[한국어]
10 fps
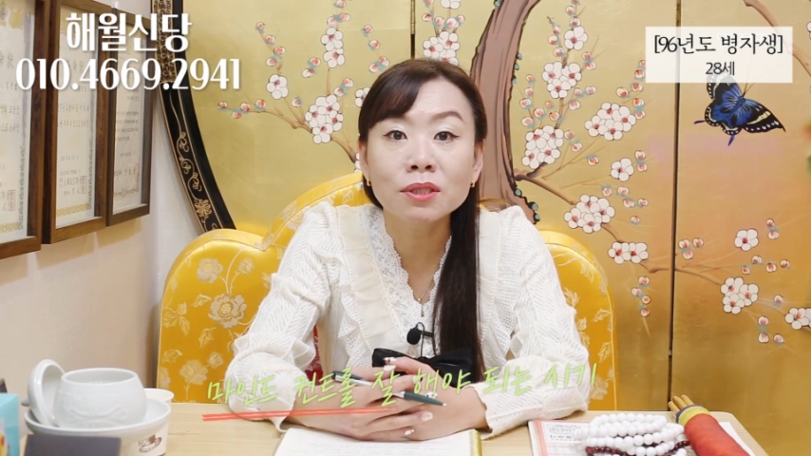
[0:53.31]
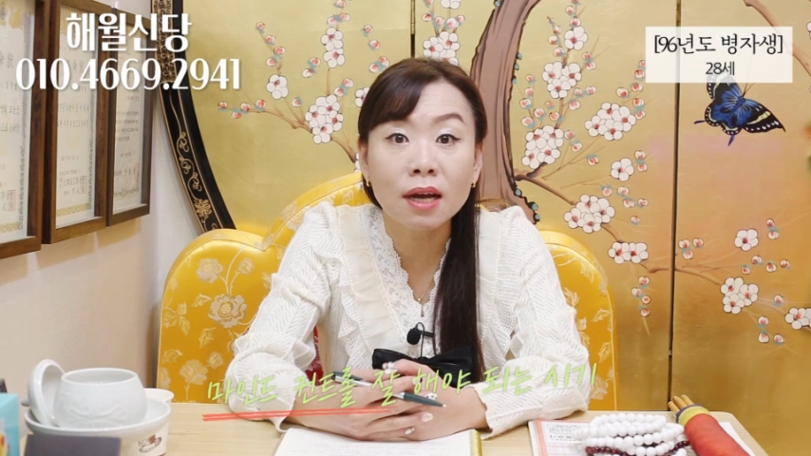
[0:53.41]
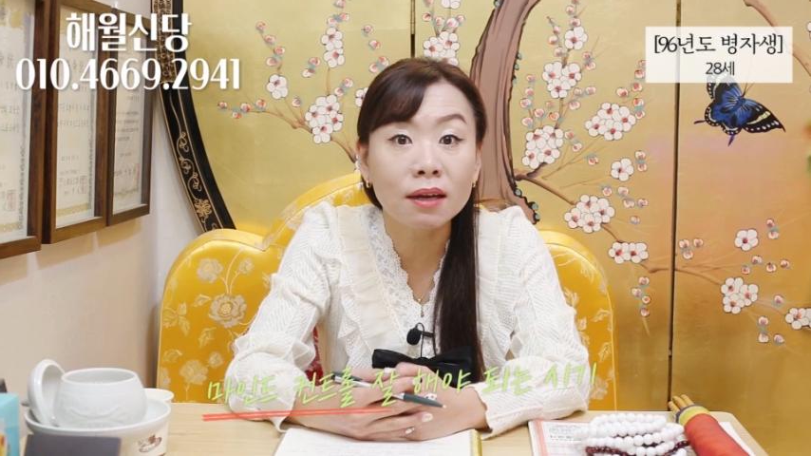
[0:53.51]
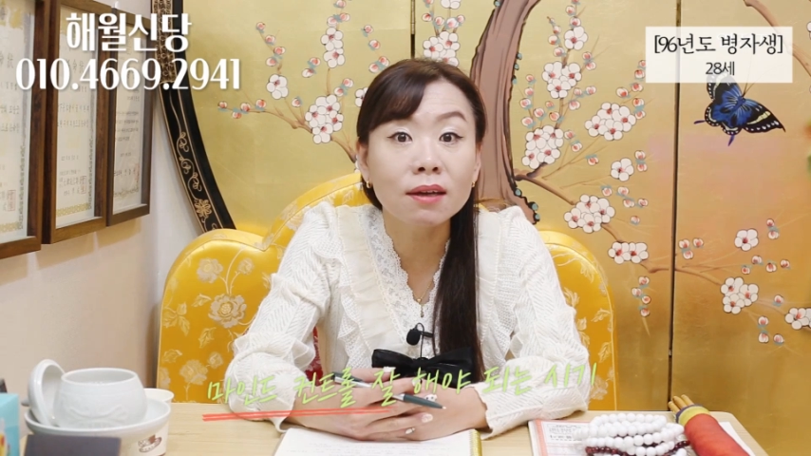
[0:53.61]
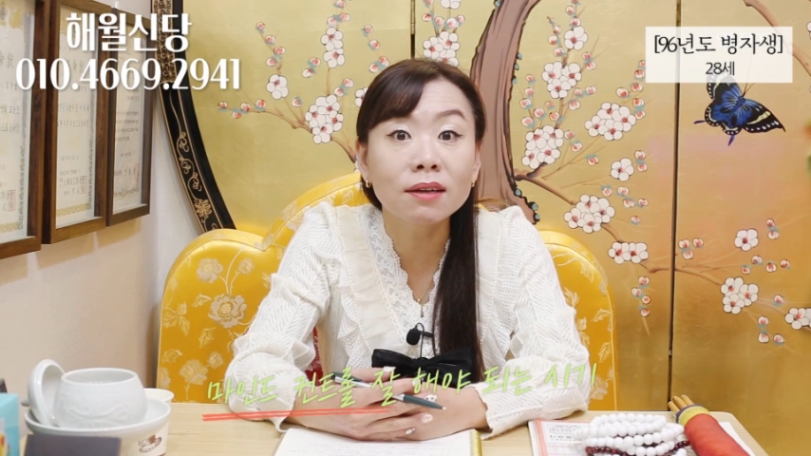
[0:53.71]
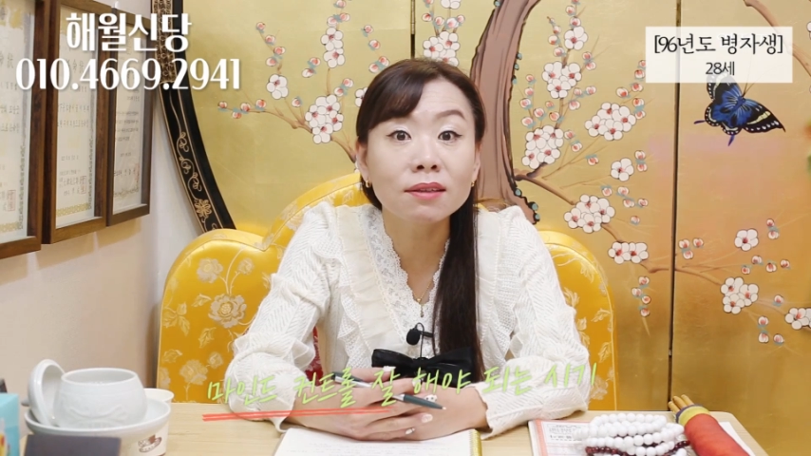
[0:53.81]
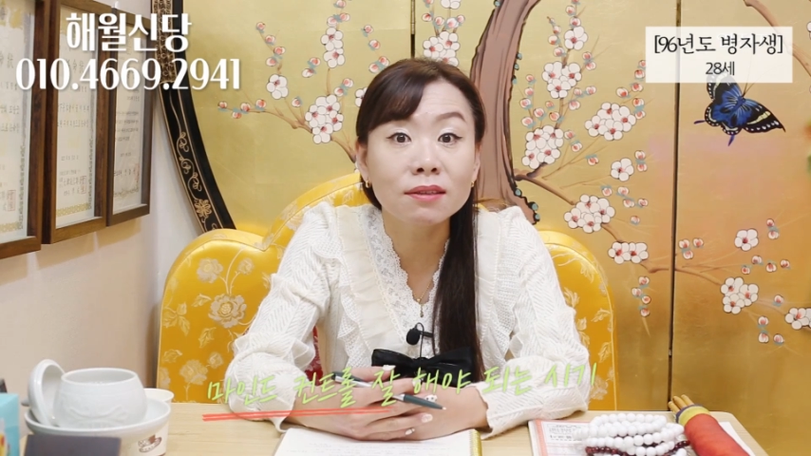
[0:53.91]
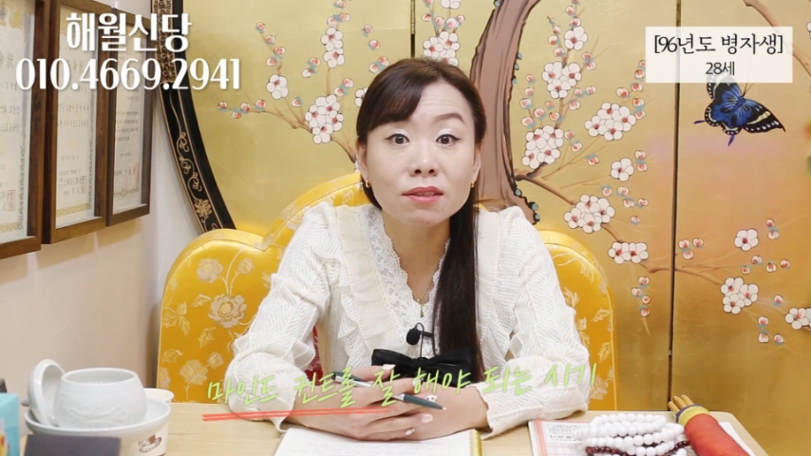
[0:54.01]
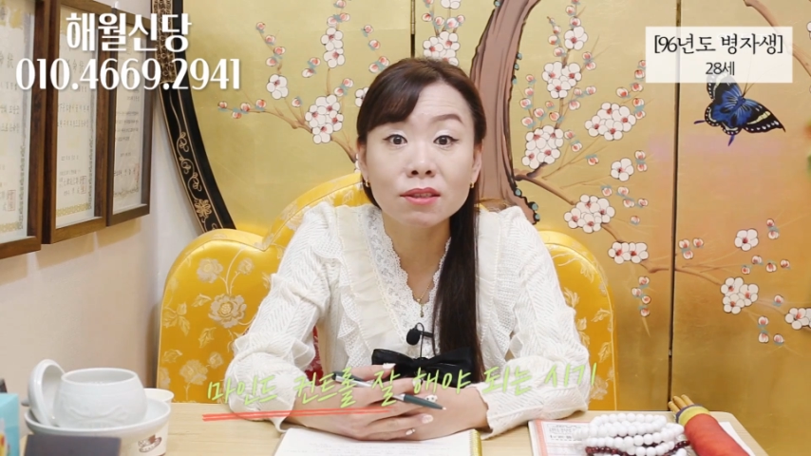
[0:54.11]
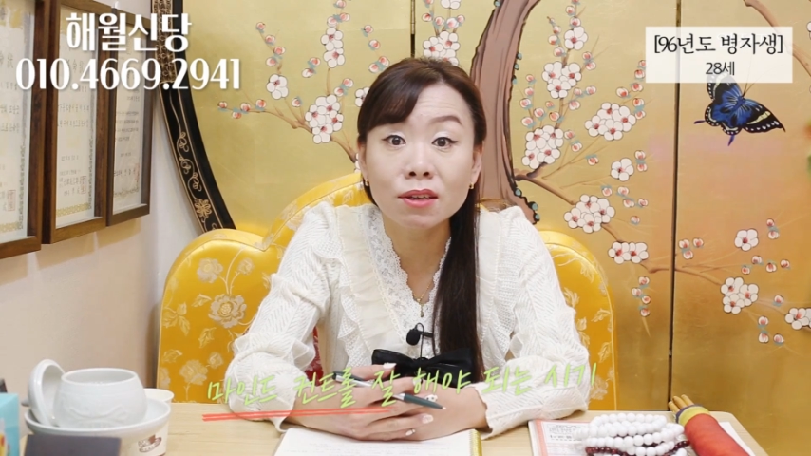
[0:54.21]
잘해야
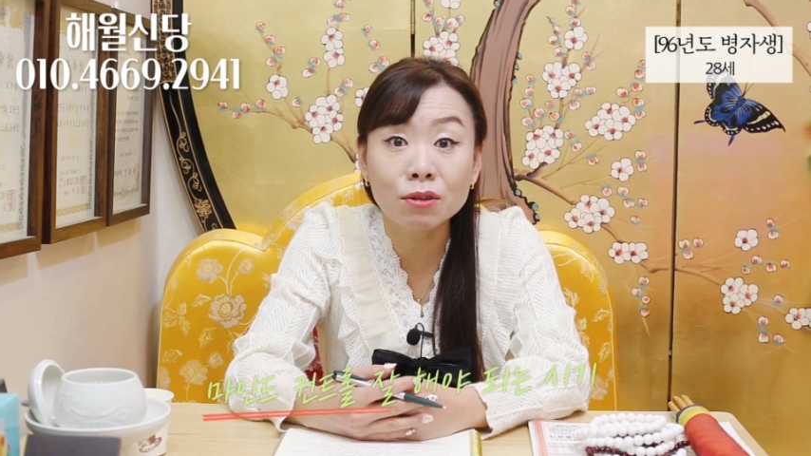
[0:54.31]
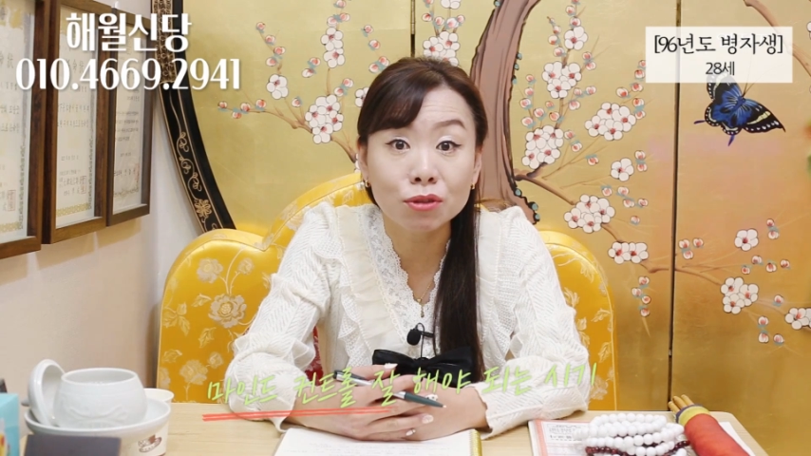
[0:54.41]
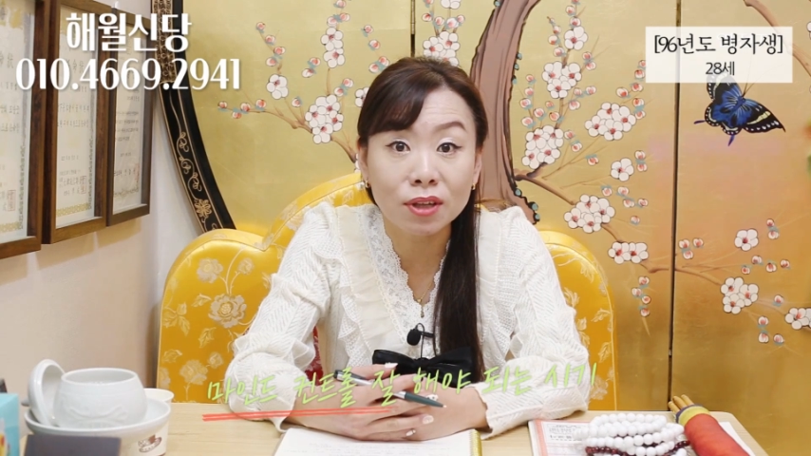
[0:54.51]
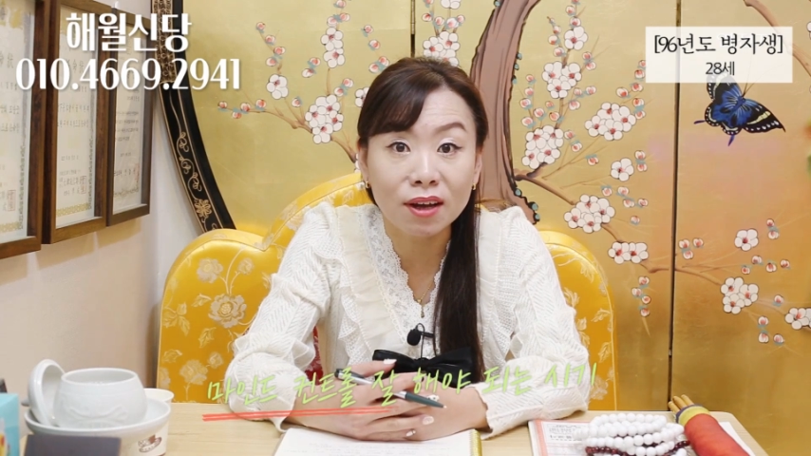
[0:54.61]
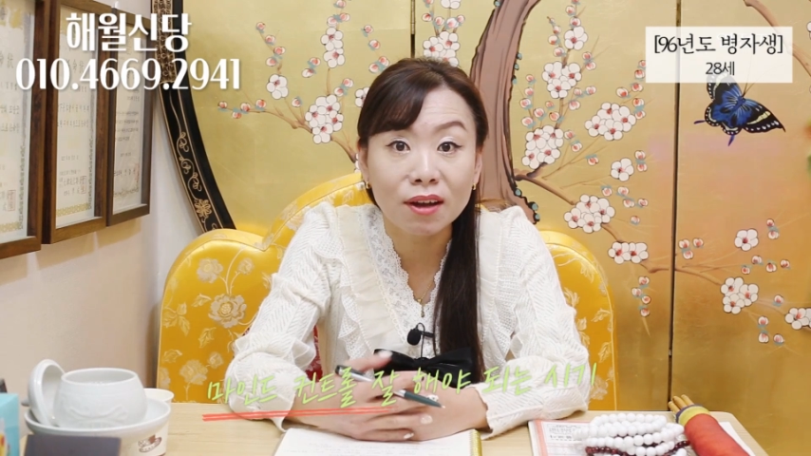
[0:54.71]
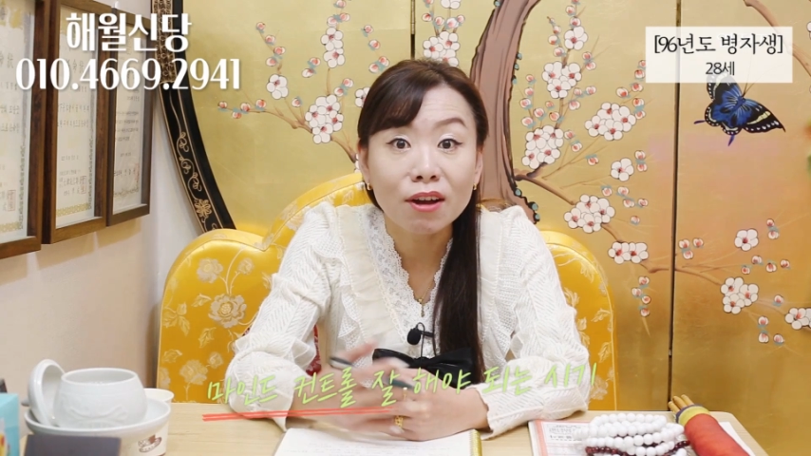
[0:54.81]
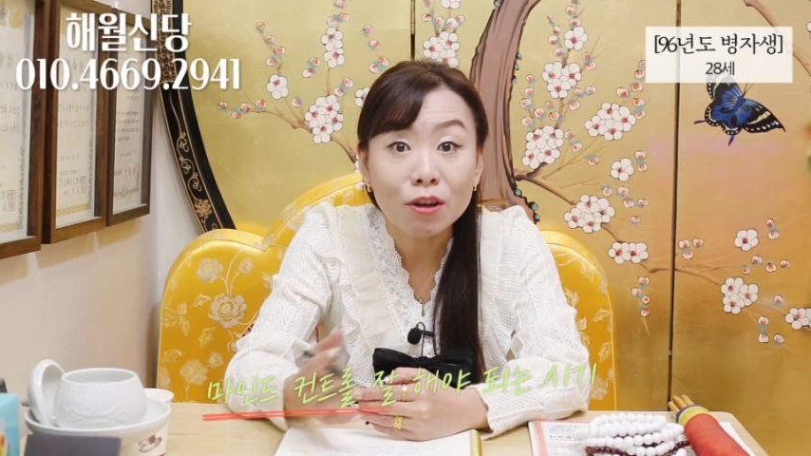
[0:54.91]
되는 시기구나.